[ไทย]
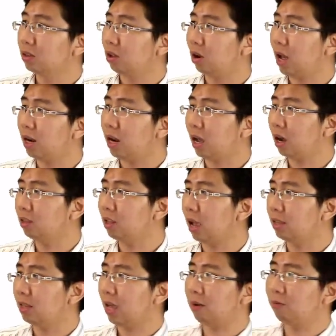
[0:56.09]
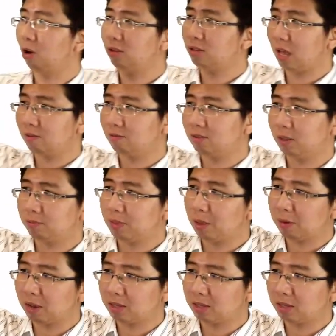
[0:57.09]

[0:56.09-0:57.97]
ตอนแรกเนี่ยเขาใช้ 330 ได้มา